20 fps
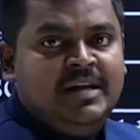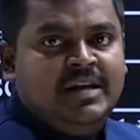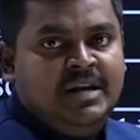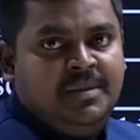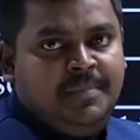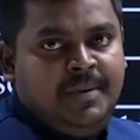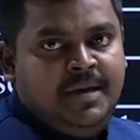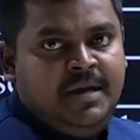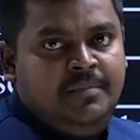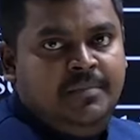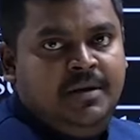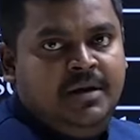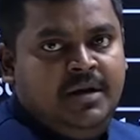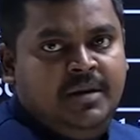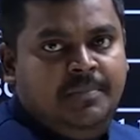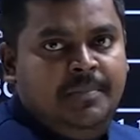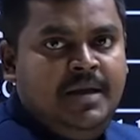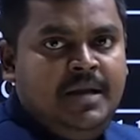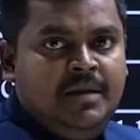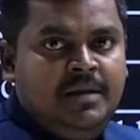ఇర్రిపేరబుల్
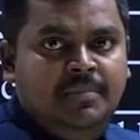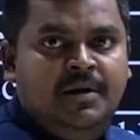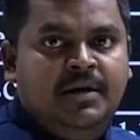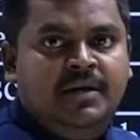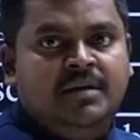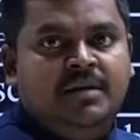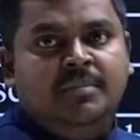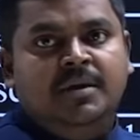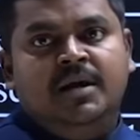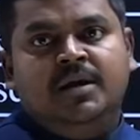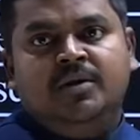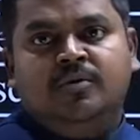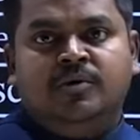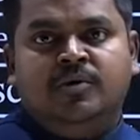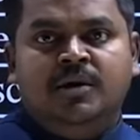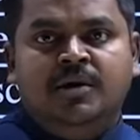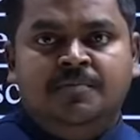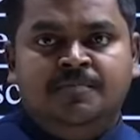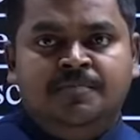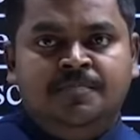రిపేరబుల్ అంటే మళ్ళీ
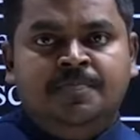కూడా